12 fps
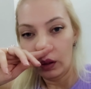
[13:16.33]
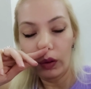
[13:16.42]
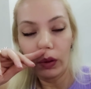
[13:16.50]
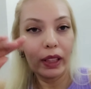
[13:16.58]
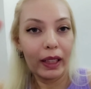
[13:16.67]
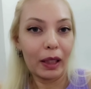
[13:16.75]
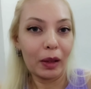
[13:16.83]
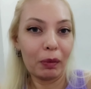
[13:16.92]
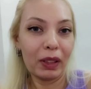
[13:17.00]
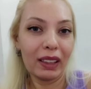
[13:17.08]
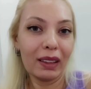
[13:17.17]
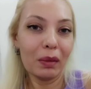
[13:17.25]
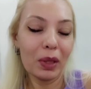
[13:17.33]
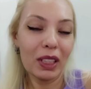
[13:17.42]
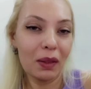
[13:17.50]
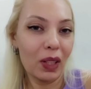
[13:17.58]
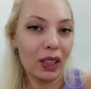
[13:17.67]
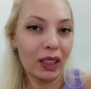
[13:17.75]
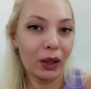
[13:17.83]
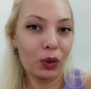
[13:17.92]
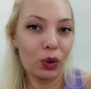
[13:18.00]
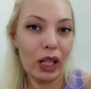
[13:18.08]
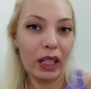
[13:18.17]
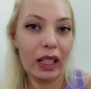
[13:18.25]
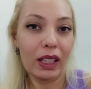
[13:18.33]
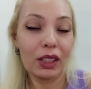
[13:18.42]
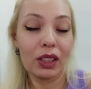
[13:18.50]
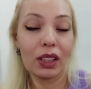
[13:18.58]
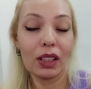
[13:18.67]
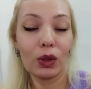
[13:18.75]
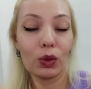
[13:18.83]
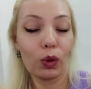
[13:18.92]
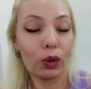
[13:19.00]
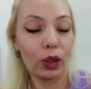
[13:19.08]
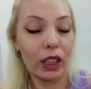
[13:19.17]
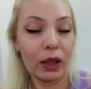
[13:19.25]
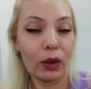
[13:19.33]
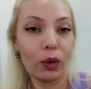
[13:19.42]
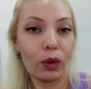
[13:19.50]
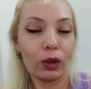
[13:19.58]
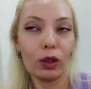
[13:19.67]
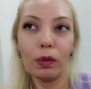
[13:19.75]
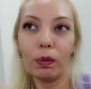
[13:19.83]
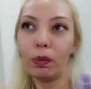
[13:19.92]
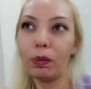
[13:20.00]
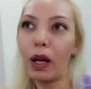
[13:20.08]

Öyle. Pikniğimiz de vallahi güzel geçti. Çok iyi oldu.